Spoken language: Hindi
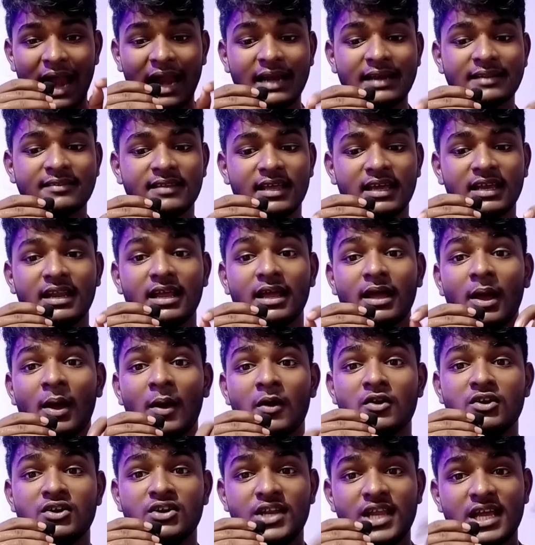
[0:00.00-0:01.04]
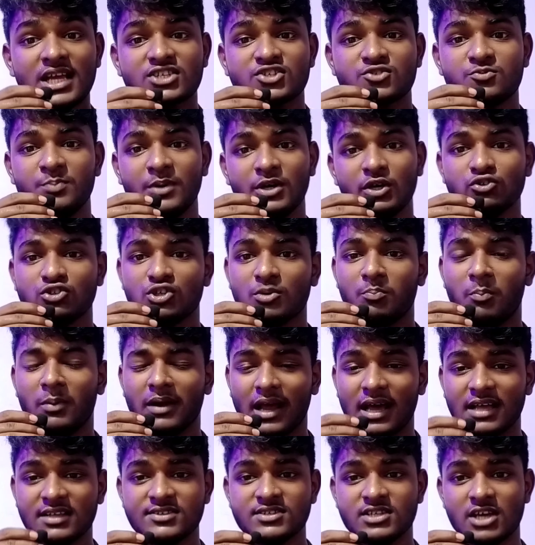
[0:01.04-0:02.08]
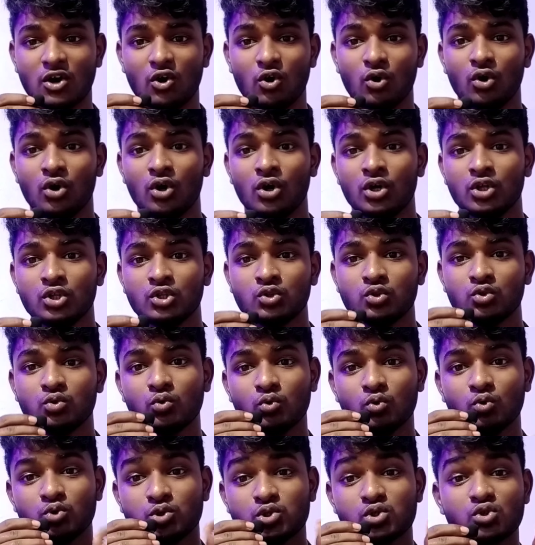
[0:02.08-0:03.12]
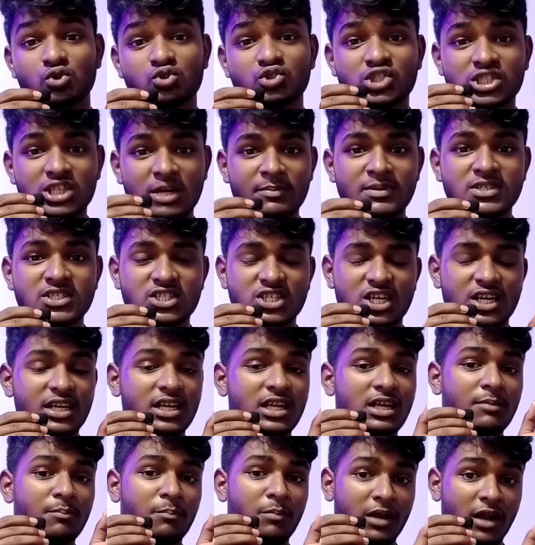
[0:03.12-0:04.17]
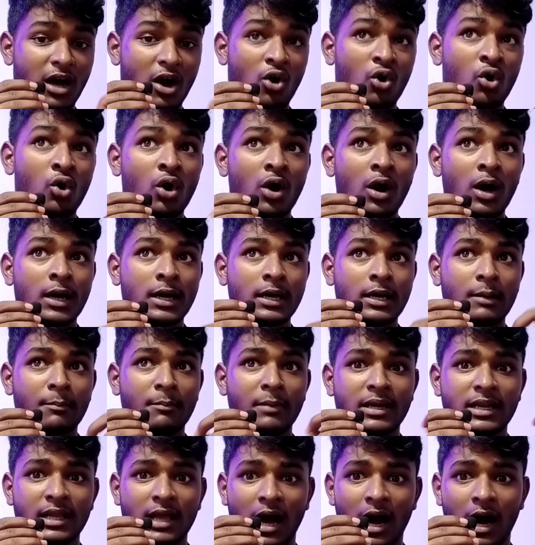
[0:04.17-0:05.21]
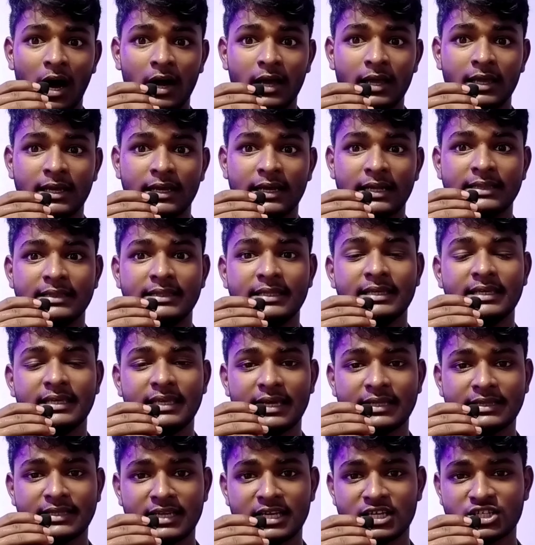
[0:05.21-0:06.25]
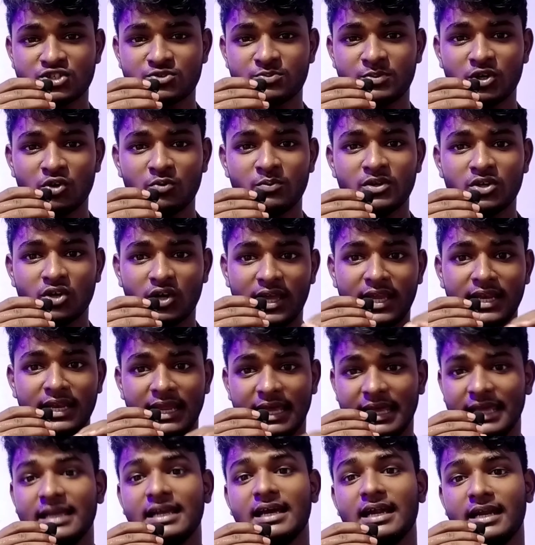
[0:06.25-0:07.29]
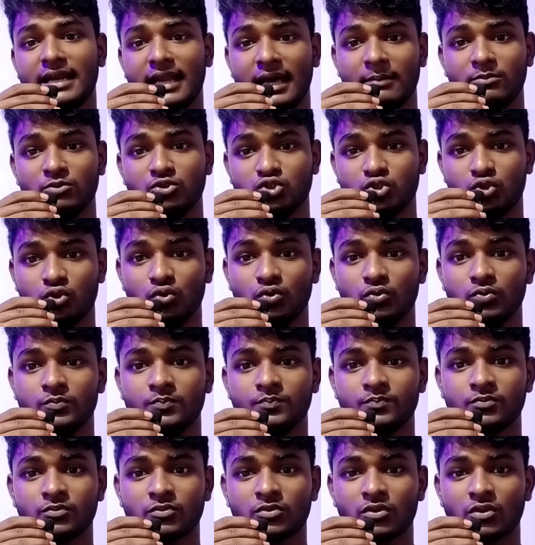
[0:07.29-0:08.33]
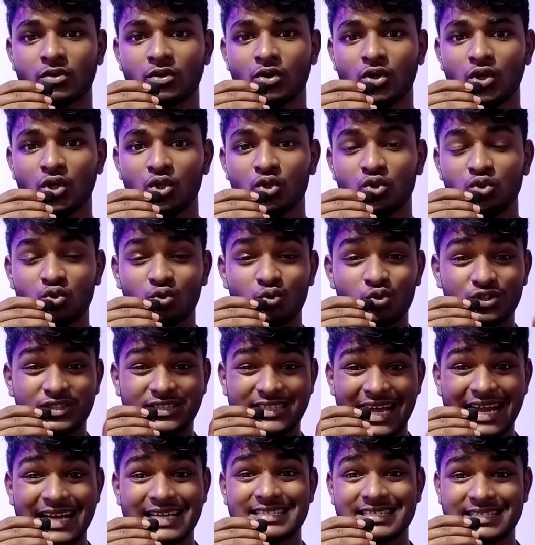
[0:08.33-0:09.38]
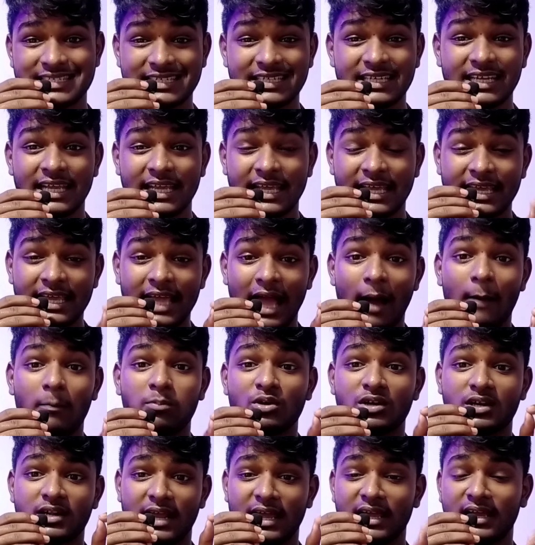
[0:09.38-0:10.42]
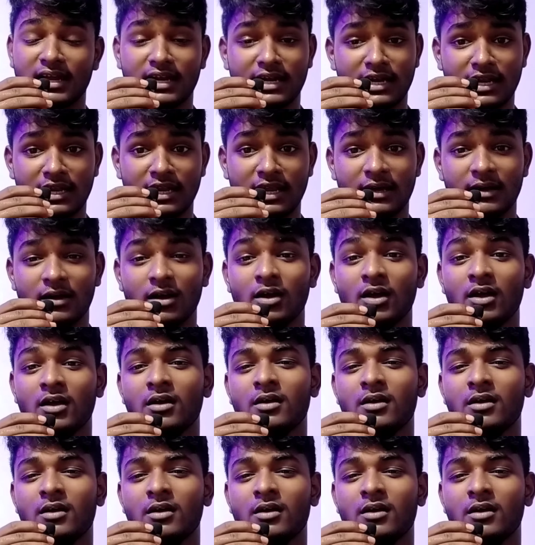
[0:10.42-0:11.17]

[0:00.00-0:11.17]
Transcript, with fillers: एंड देन नेक्स्ट वीडियो जब बनाने जाओ तो उसको समझ करके बनाओ मैंने हाँ ये गलती किया था नेक्स्ट वीडियो में ये नहीं करना है मुझको तो दैट सेट यही आप ट्राई करना ना